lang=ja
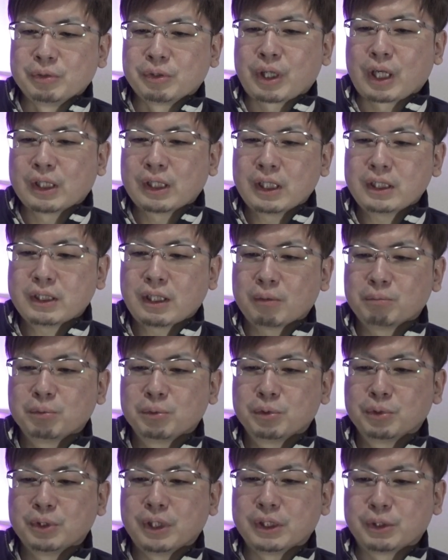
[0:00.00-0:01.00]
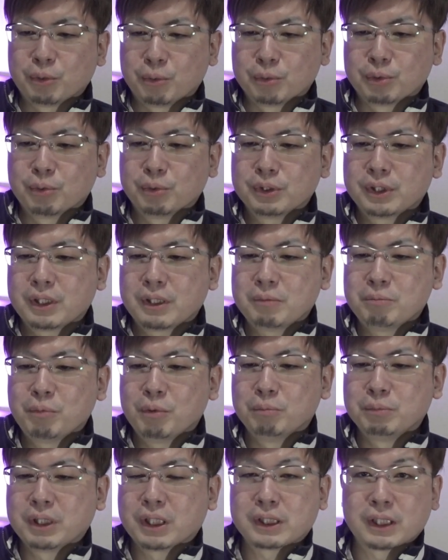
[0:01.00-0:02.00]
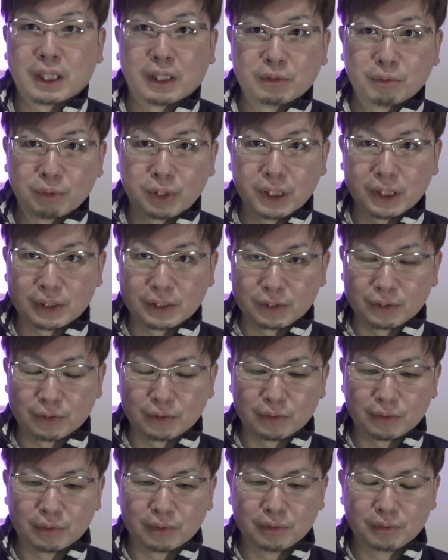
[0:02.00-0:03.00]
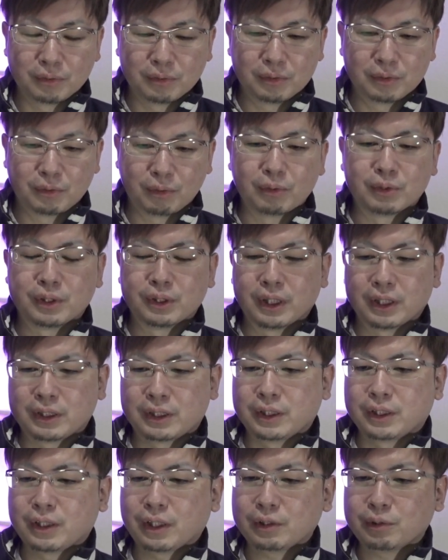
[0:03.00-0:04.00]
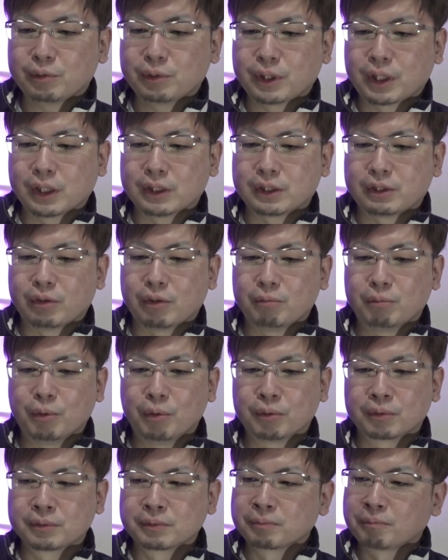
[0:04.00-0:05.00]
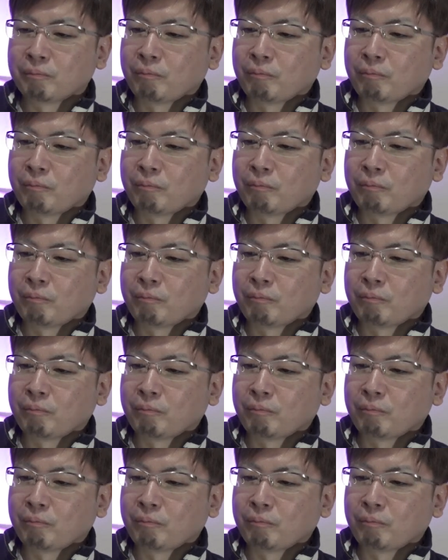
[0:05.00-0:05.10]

かなり被るでしょう。当然もう皆さんレース、そうですね、菊花賞に関してはも